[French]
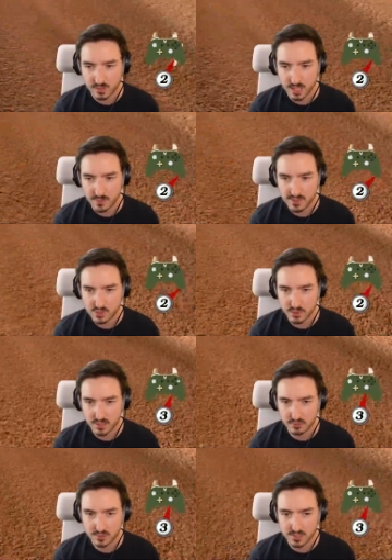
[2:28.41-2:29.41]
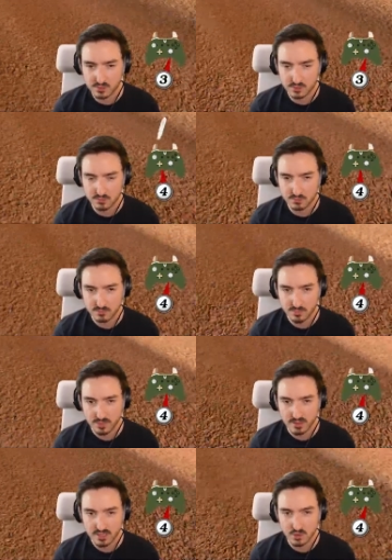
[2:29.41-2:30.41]
MXWay continue.
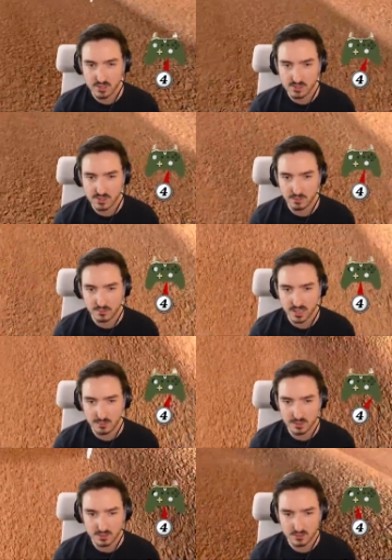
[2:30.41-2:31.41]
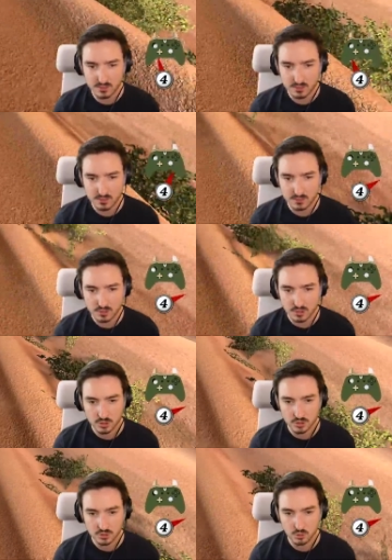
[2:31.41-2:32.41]
Là, je crois que c'est une énorme table.
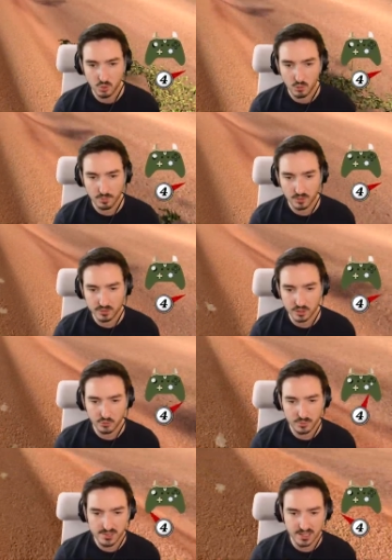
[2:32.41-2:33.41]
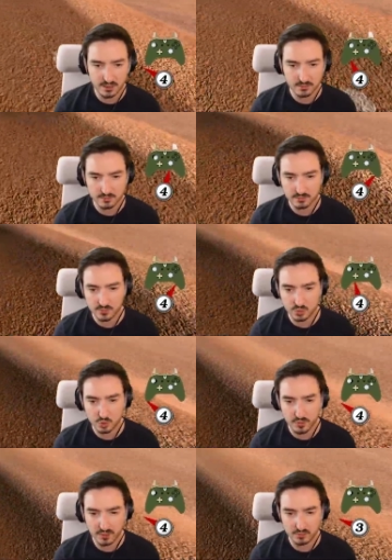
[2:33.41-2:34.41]
Waouh, par contre, elle envoie bizarre. Donc on
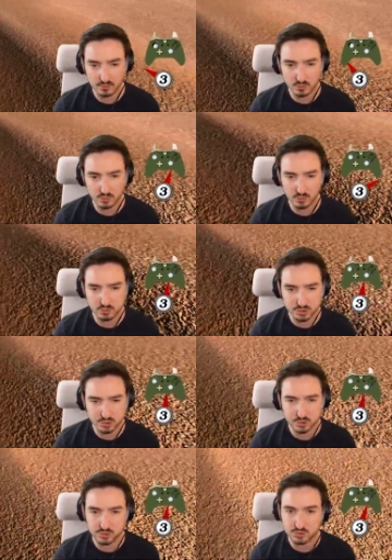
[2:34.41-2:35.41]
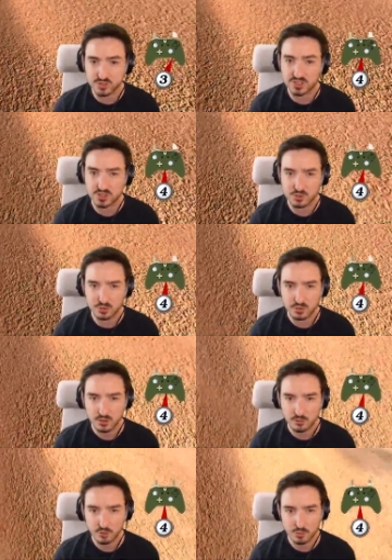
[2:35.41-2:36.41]
va... Ouf, c'était chaud.
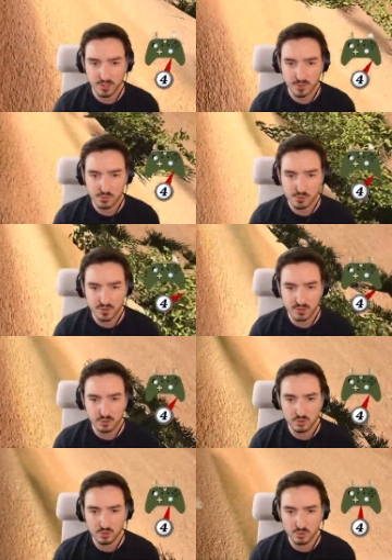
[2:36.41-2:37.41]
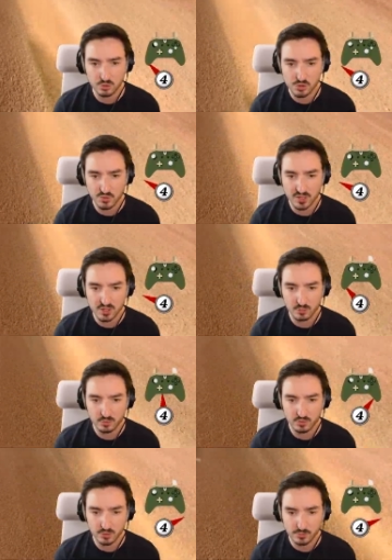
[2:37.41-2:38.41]
Franchement, là, je me suis fait deux grosses frayas en peu
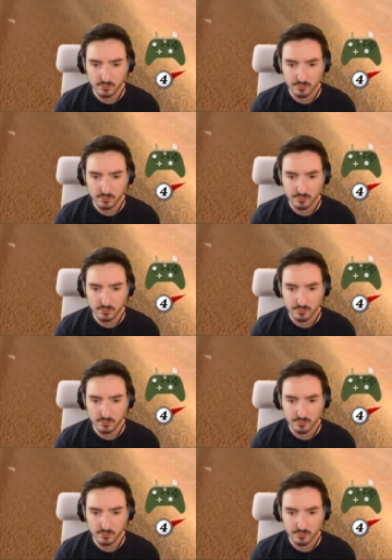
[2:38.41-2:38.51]
de temps.